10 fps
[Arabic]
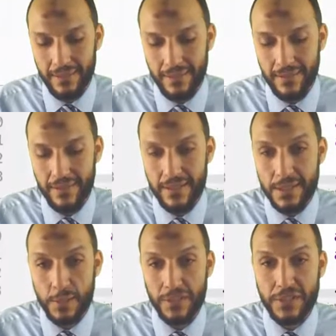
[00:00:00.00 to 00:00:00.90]

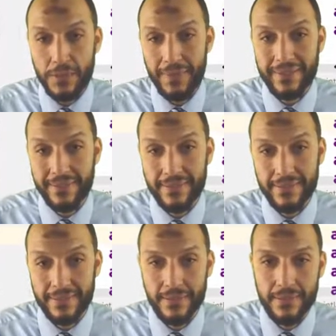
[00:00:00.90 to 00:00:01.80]
للسويتش
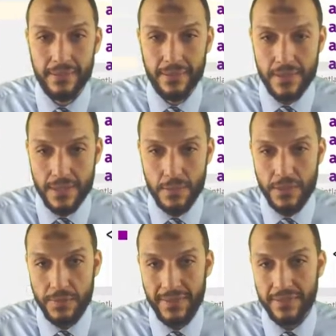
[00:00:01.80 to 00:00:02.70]
باتنز السويتش
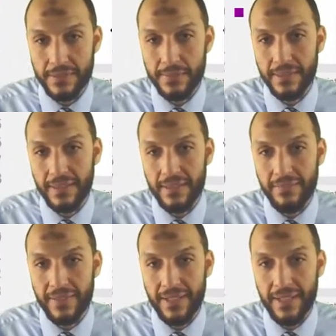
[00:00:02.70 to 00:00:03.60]
باتنز بتاعتنا
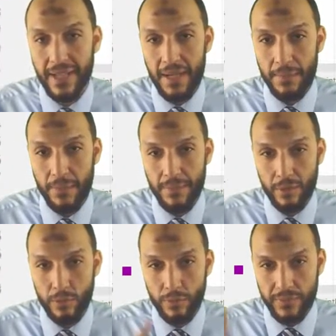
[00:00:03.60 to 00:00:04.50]
فانا هعمل
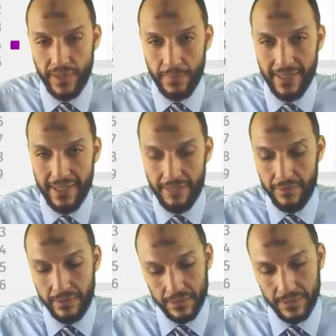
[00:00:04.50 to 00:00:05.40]
برضو فريم لاي
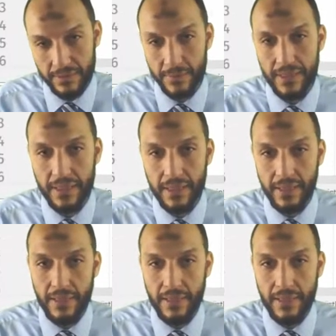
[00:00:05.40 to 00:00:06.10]
اوت خاص بيها